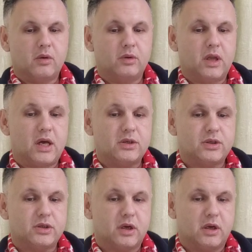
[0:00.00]
У нас
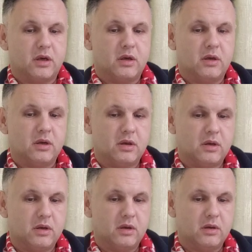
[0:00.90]
же
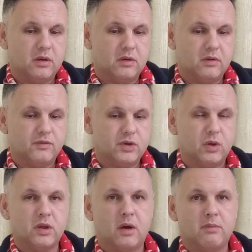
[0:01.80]
э,
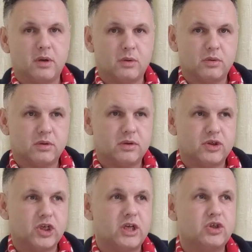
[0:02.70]
все наоборот.
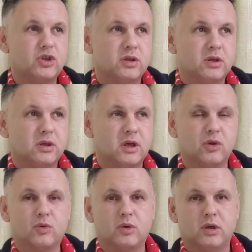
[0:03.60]
Женщины
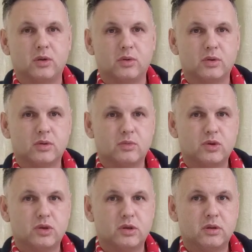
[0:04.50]
конкурируют с
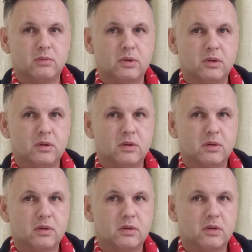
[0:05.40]
мужчинами.
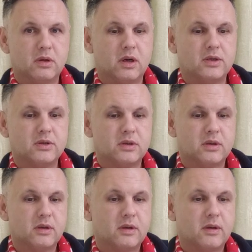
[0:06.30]
Раз.
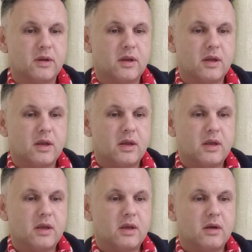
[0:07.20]

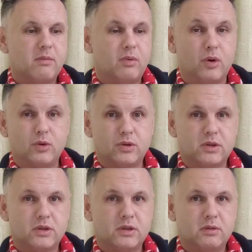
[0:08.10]

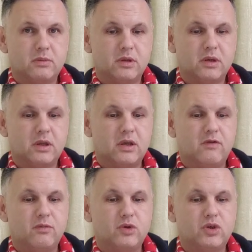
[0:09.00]
Борются с ними.
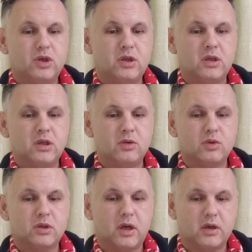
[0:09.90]
И в мужчине не
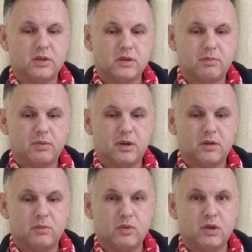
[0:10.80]
нуждаются,
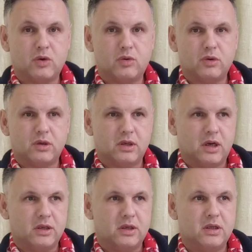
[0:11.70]
поэтому у них
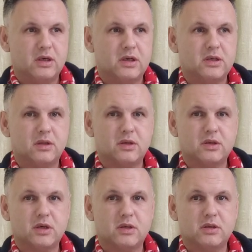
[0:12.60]
они не хотят
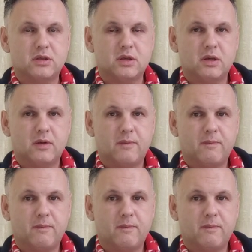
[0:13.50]
рожать детей.